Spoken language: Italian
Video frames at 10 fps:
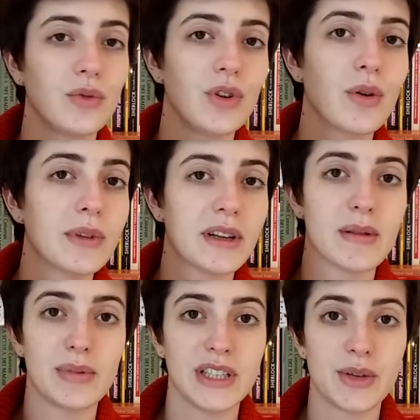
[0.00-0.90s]
tutti come
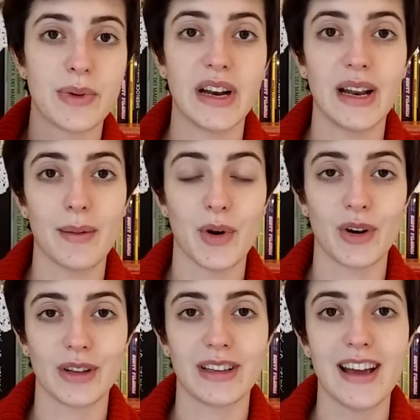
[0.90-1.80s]
tema principale la
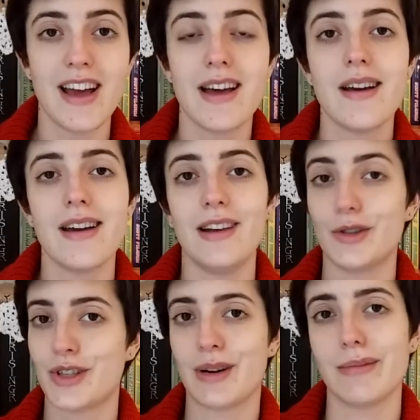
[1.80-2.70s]
morte e lo
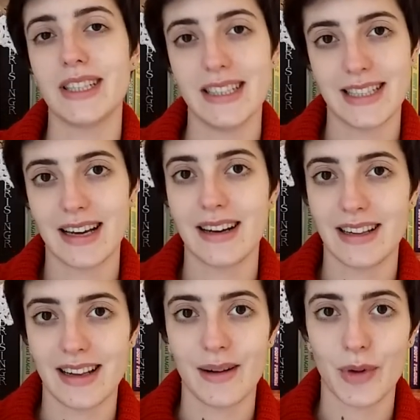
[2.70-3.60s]
sdrammatizzare
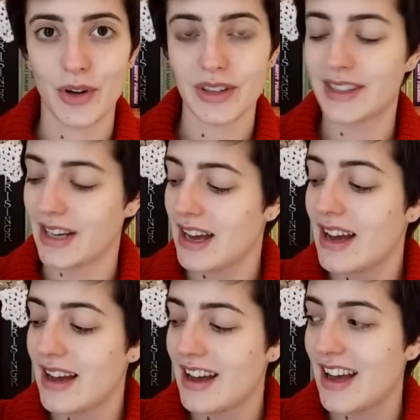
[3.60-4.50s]
della morte.
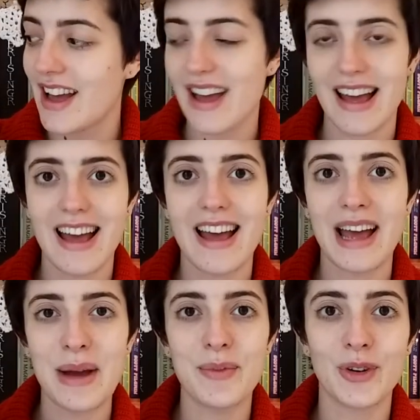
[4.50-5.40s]

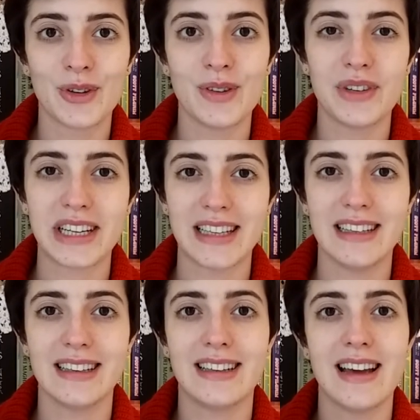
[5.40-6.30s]
È molto
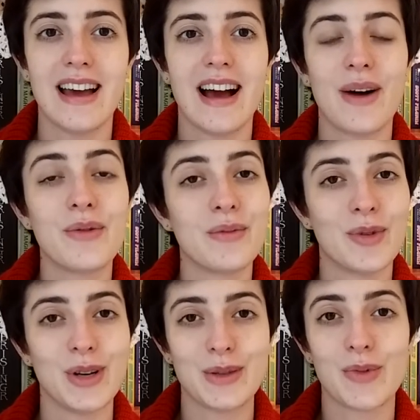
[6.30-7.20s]
divertente, ha un
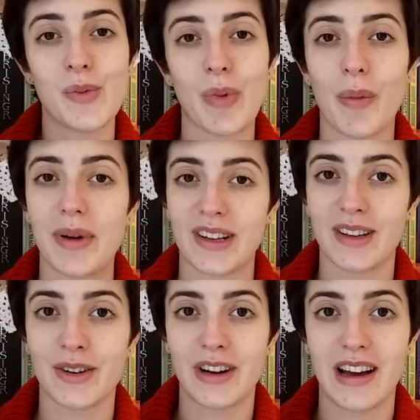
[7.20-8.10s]
umorismo un po'
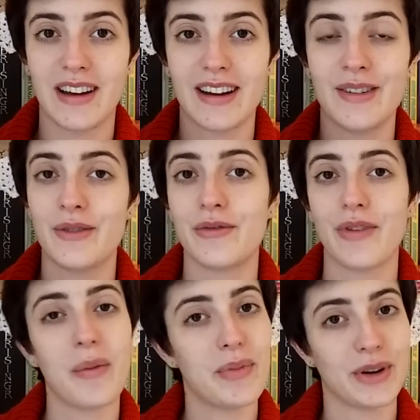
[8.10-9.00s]
particolare, non
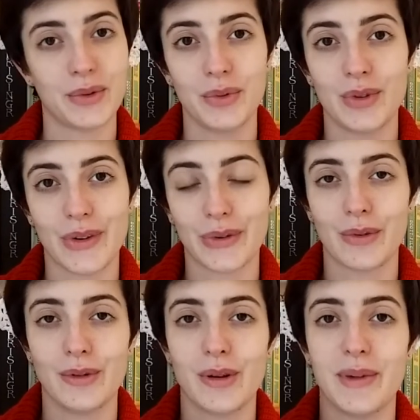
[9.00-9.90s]
fa per tutti
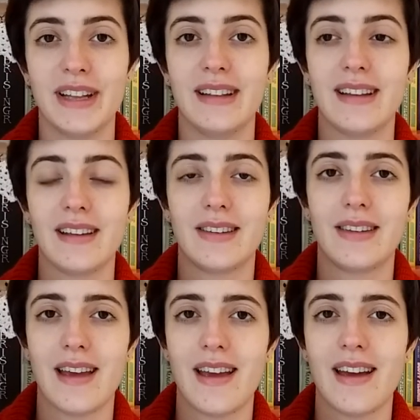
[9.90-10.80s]
assolutamente.
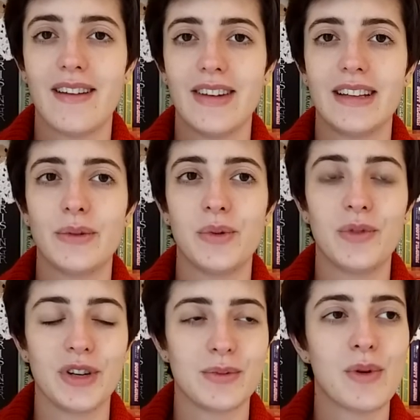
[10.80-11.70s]
Se avete un
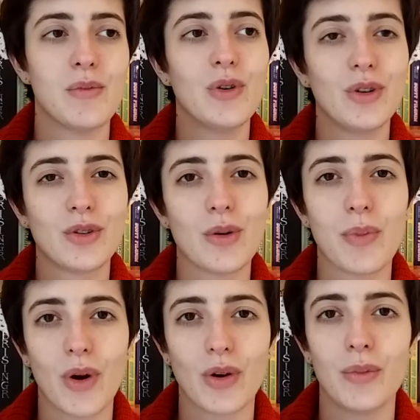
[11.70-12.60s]
umorismo molto
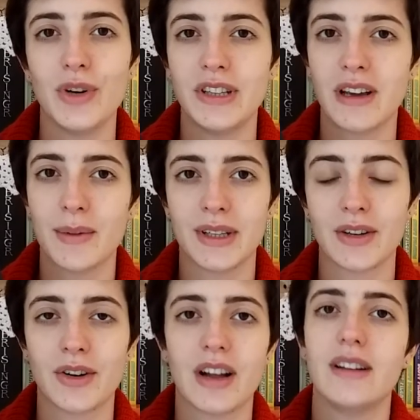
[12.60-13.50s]
poco politicamente
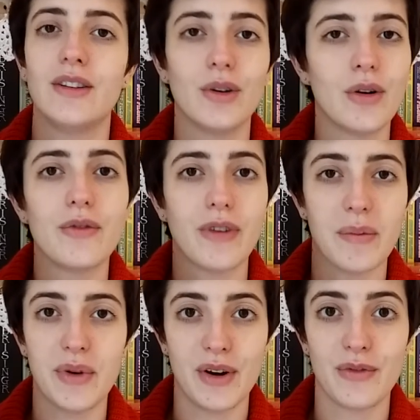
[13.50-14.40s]
corretto,
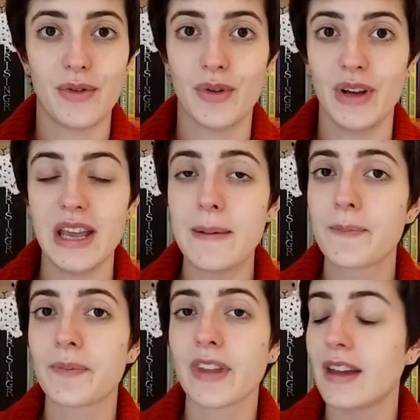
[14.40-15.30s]
fa per voi.